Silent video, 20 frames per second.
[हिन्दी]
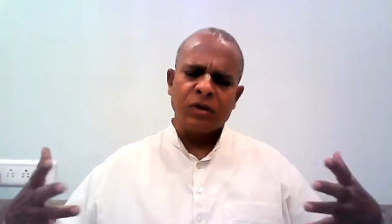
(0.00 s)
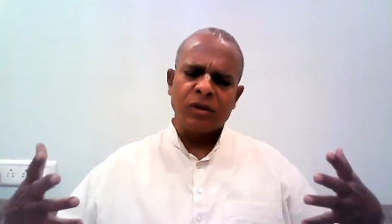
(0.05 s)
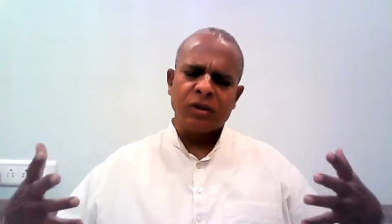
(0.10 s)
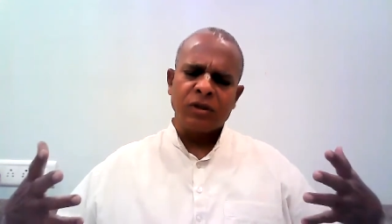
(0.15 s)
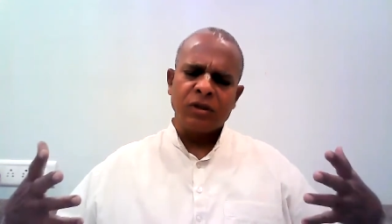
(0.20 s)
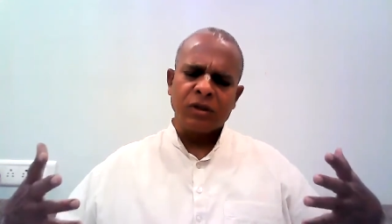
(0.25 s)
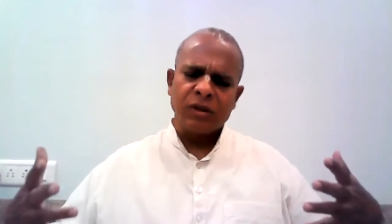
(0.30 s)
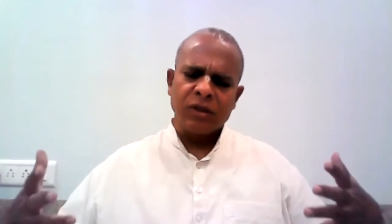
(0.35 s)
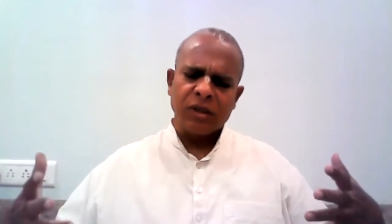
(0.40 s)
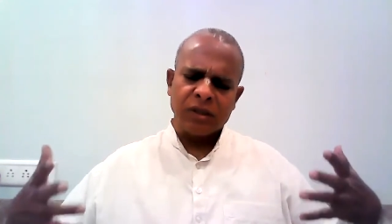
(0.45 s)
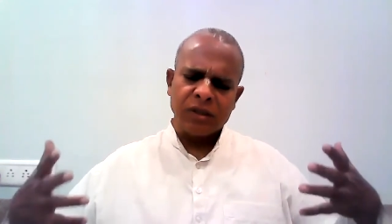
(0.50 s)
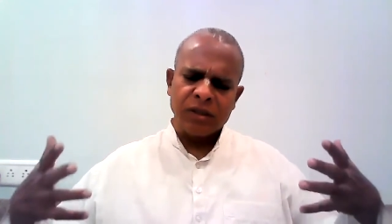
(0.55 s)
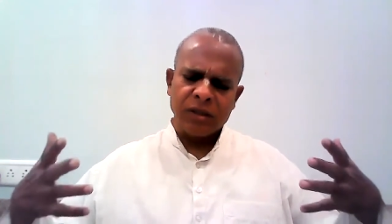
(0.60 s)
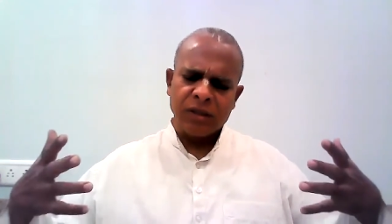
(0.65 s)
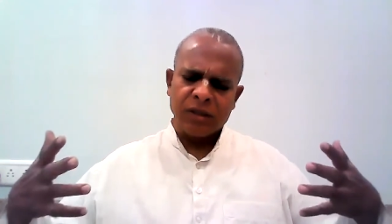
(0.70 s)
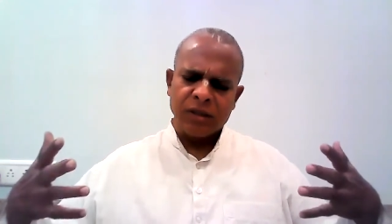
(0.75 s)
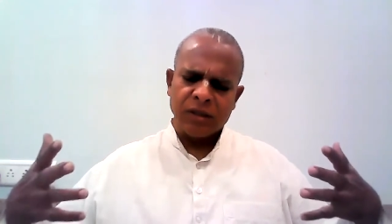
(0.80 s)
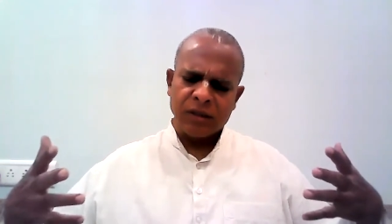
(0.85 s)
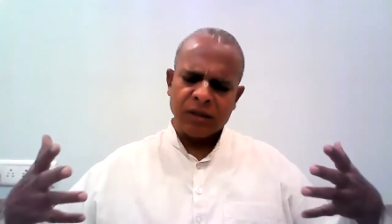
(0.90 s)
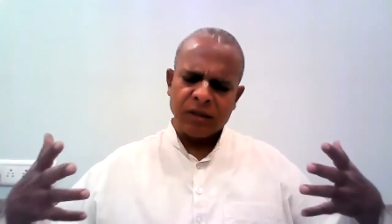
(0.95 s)
नृत्य
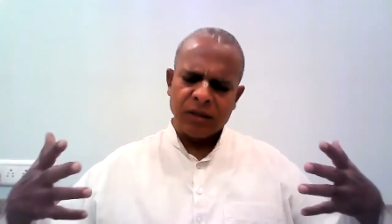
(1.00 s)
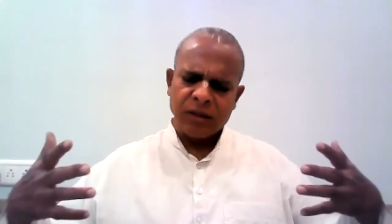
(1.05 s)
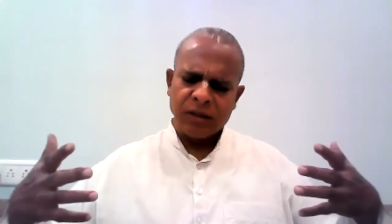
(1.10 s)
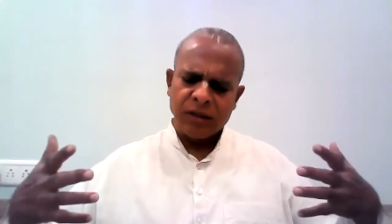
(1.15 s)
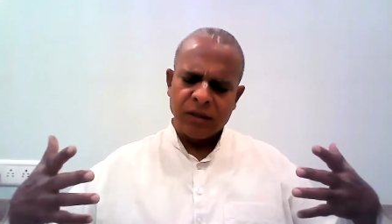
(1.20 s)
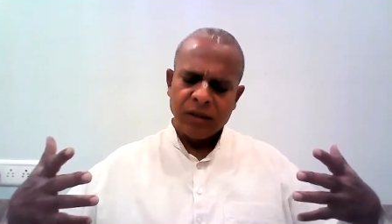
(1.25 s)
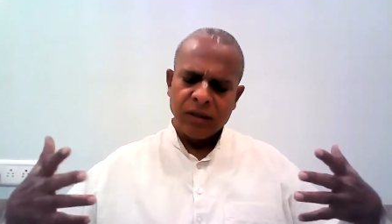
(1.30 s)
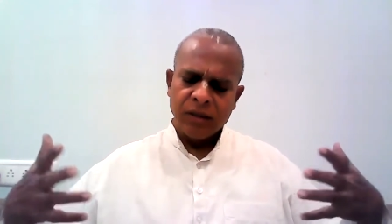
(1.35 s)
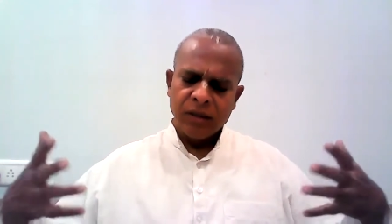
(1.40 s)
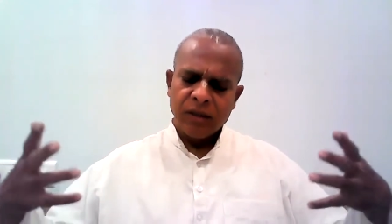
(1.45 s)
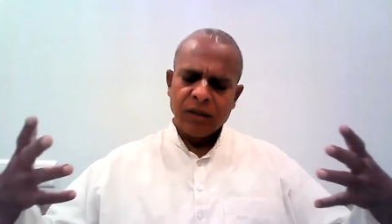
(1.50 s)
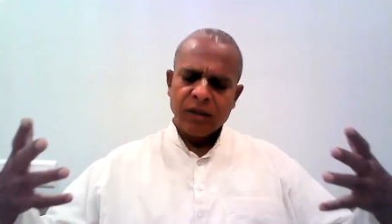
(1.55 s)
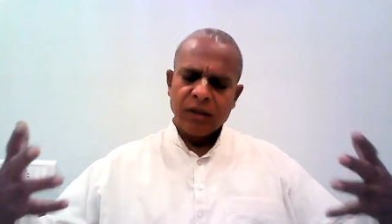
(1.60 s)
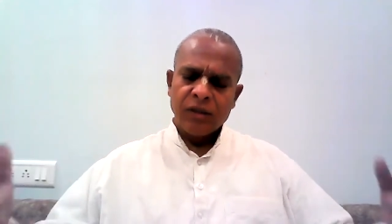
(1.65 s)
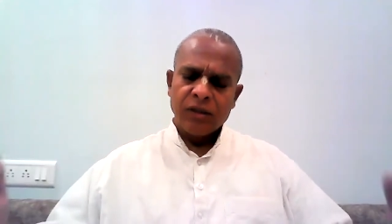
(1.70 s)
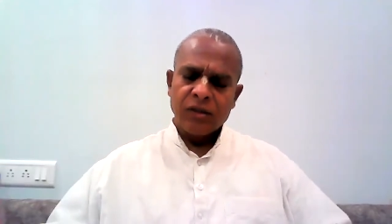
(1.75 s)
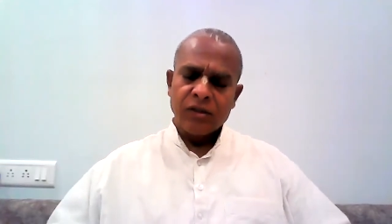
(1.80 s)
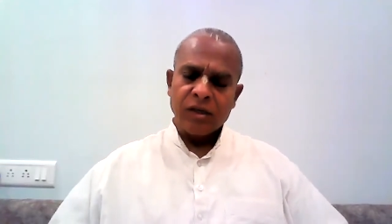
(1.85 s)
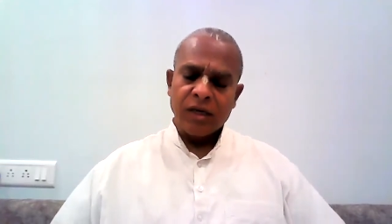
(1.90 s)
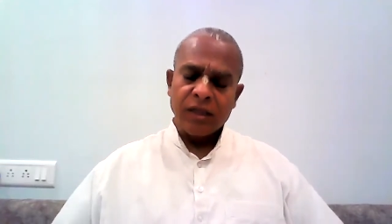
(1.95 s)
करते करते
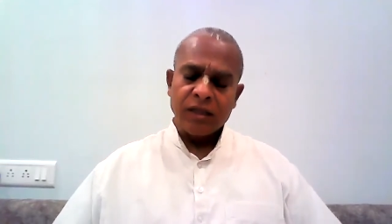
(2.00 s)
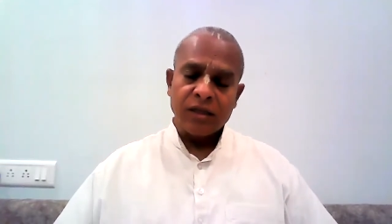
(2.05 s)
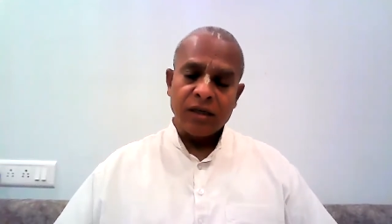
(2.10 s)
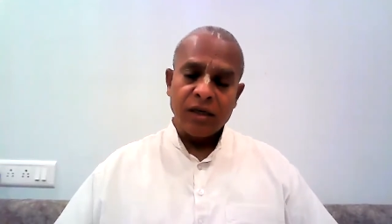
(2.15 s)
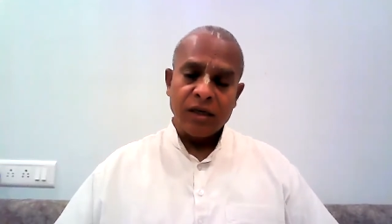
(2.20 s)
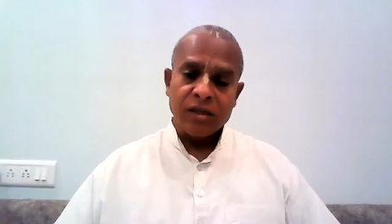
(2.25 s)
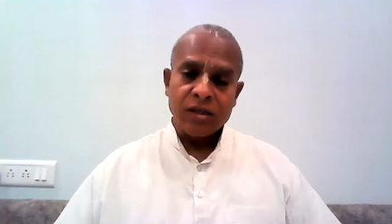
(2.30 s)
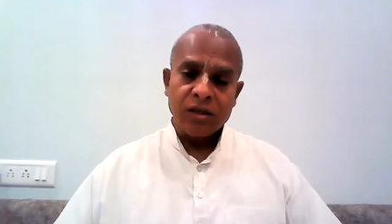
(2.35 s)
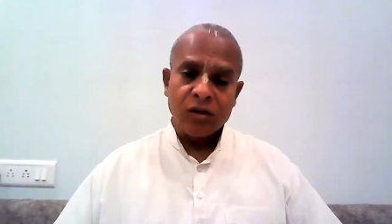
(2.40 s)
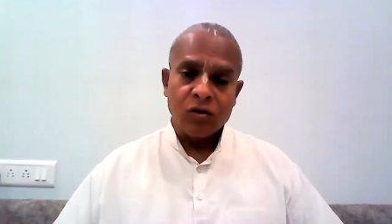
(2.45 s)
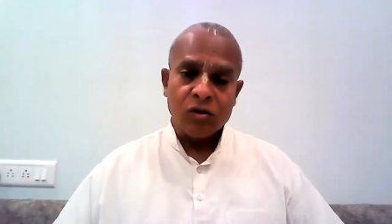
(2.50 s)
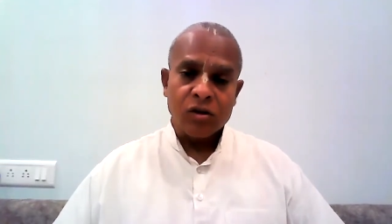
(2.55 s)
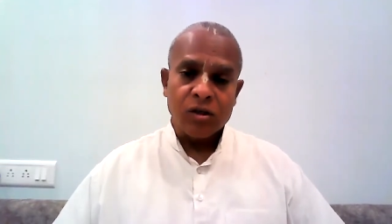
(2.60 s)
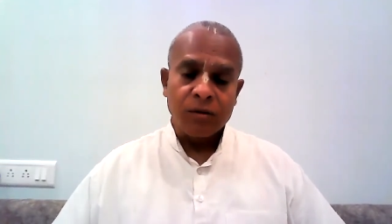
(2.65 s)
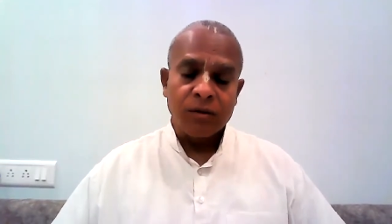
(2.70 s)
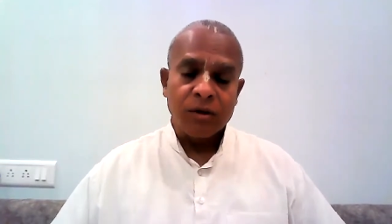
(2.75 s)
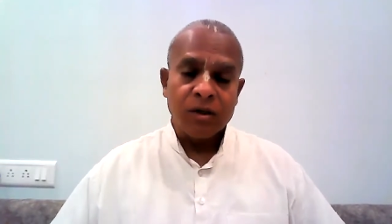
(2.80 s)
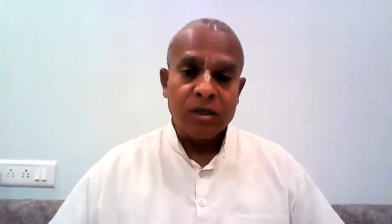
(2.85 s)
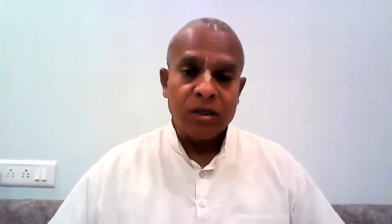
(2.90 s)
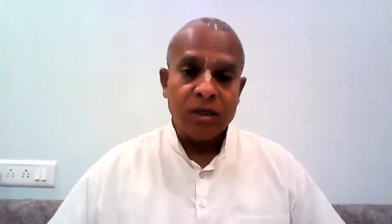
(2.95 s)
चांद काजी को
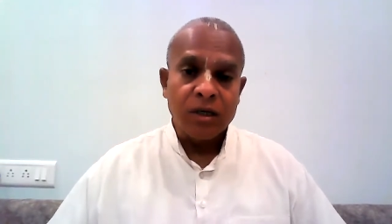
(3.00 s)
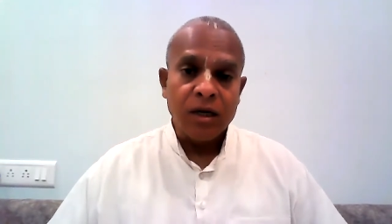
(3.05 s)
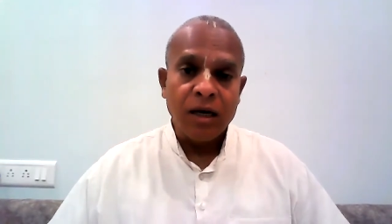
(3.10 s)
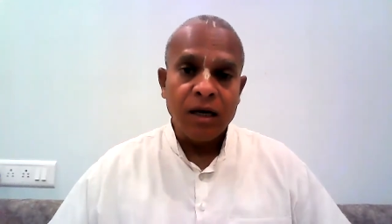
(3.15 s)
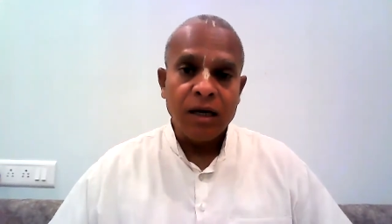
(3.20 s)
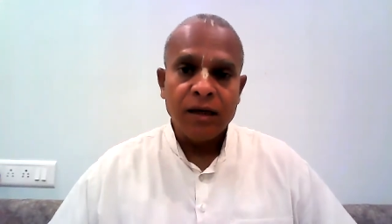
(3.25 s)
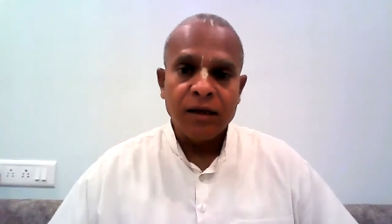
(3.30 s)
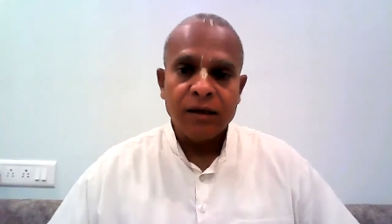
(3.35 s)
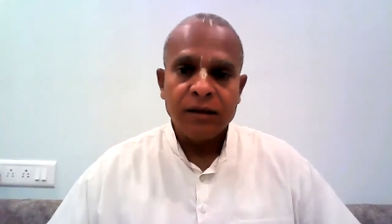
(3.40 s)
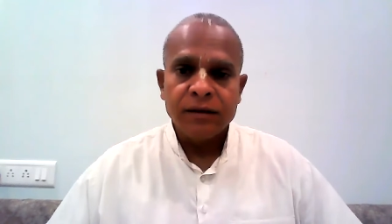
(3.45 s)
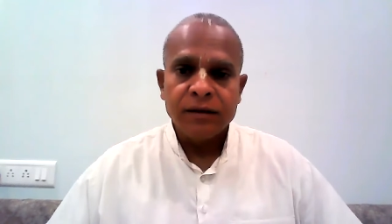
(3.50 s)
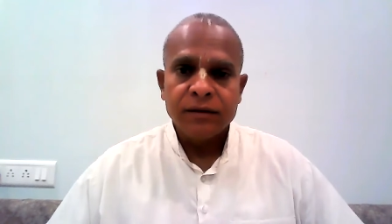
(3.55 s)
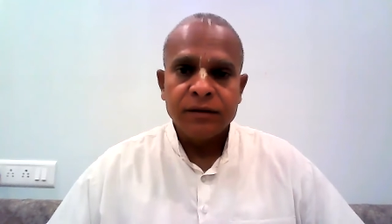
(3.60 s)
सबक सिखाया